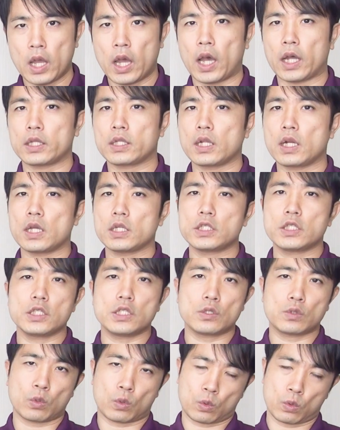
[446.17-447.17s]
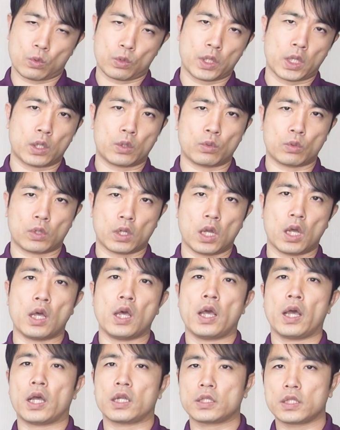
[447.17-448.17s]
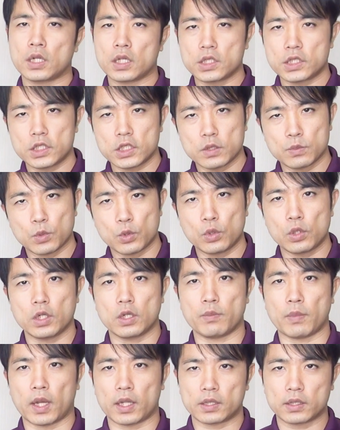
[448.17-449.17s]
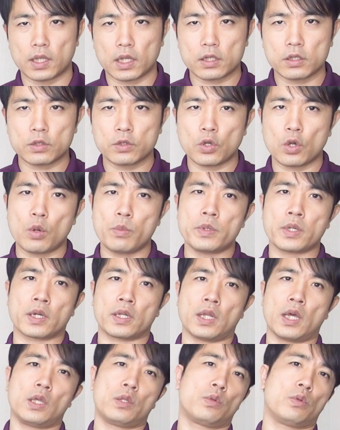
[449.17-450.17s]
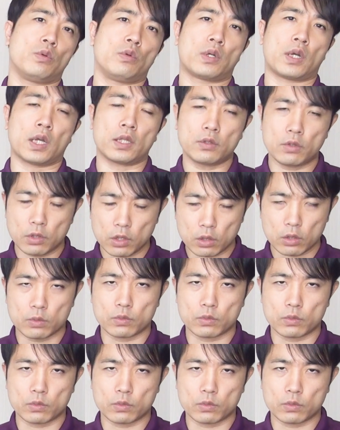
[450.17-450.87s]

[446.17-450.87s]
新しいところであるとか新しいものに全く興味がないという方